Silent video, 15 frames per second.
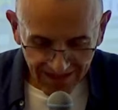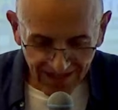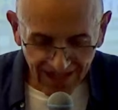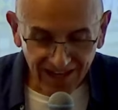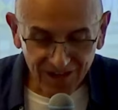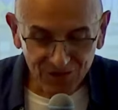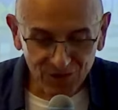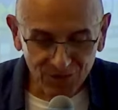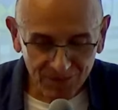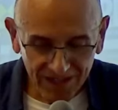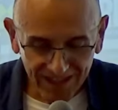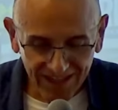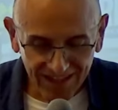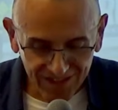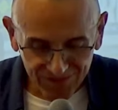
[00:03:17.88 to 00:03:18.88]
En el nombre
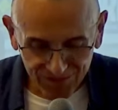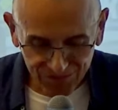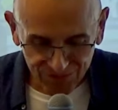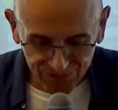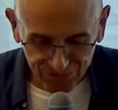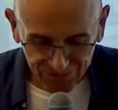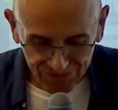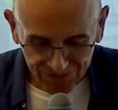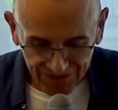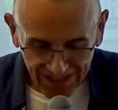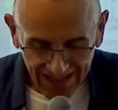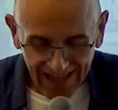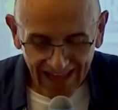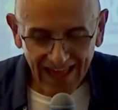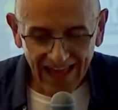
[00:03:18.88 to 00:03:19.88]
de Jesús.
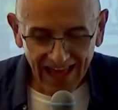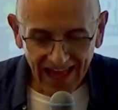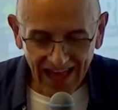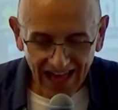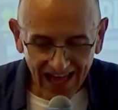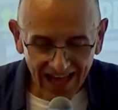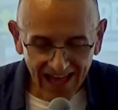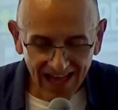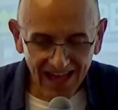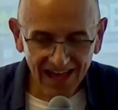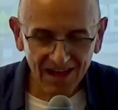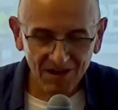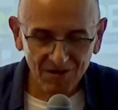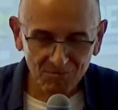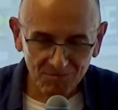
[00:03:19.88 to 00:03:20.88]

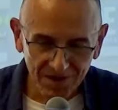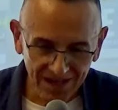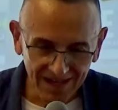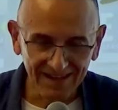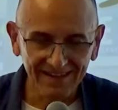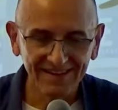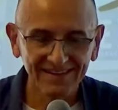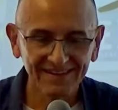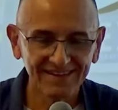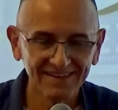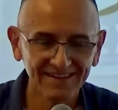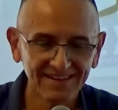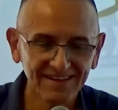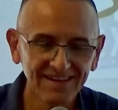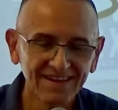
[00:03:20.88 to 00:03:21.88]
Amén.
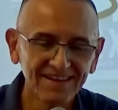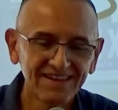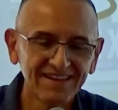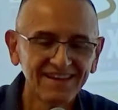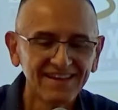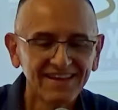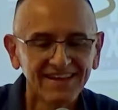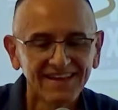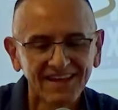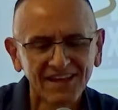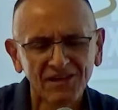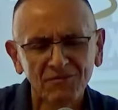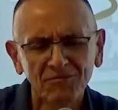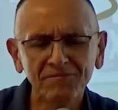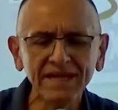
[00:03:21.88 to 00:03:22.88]

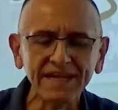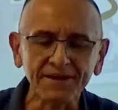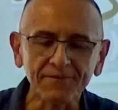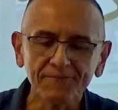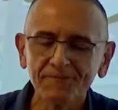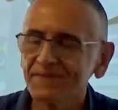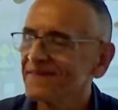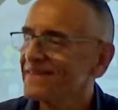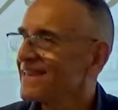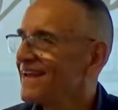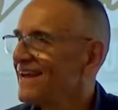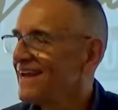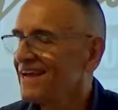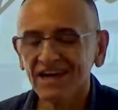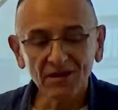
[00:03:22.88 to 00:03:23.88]
Miren,
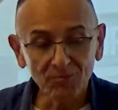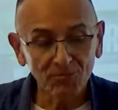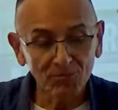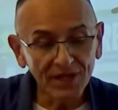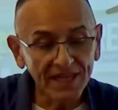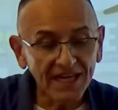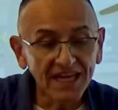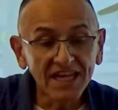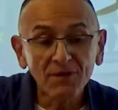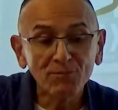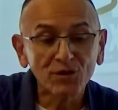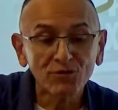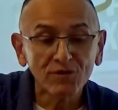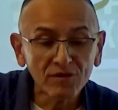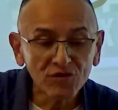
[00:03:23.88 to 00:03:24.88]
eh, pueden ir a
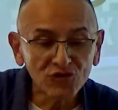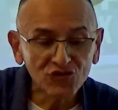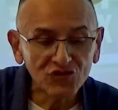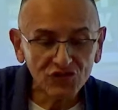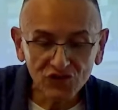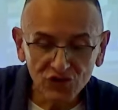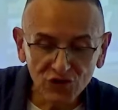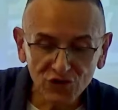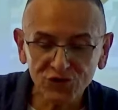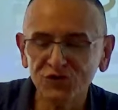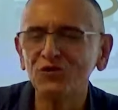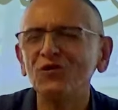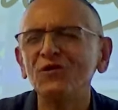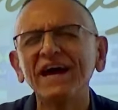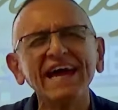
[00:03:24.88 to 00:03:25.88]
Proverbios
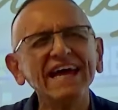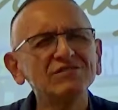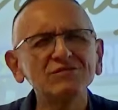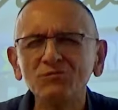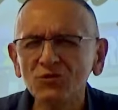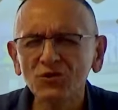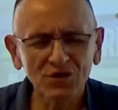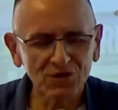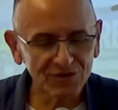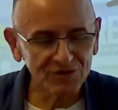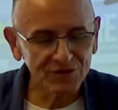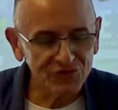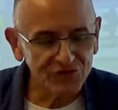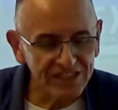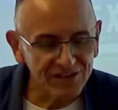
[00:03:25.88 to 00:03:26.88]
18, es muy
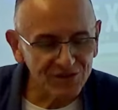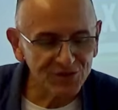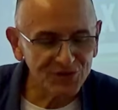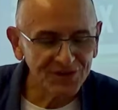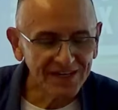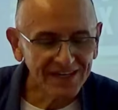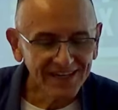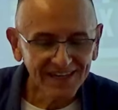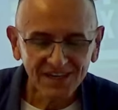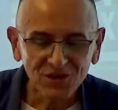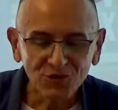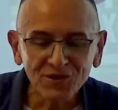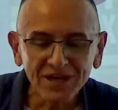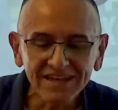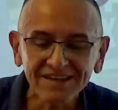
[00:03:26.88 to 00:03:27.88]
conocido.
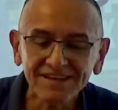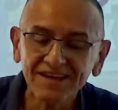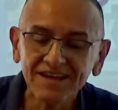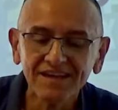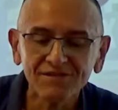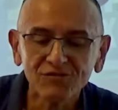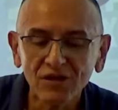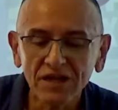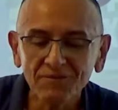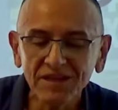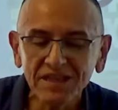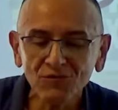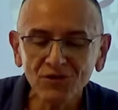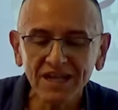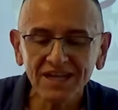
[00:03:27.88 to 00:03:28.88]
Yo eh,
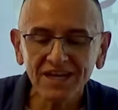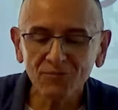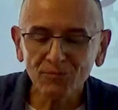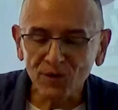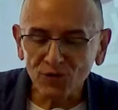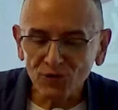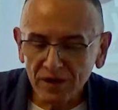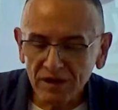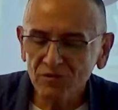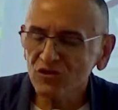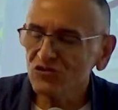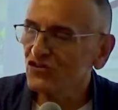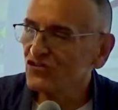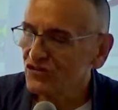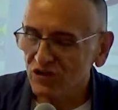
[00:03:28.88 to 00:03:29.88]
solamente voy a leer
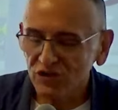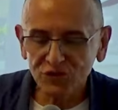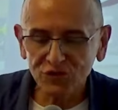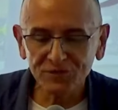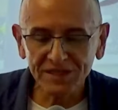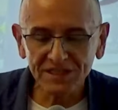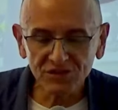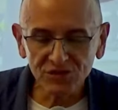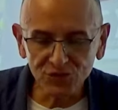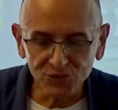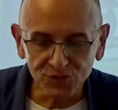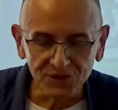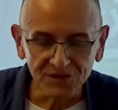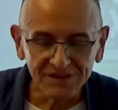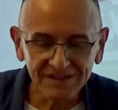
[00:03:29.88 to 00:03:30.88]
Proverbios 18,
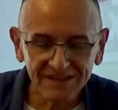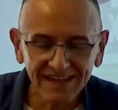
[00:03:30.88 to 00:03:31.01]
21.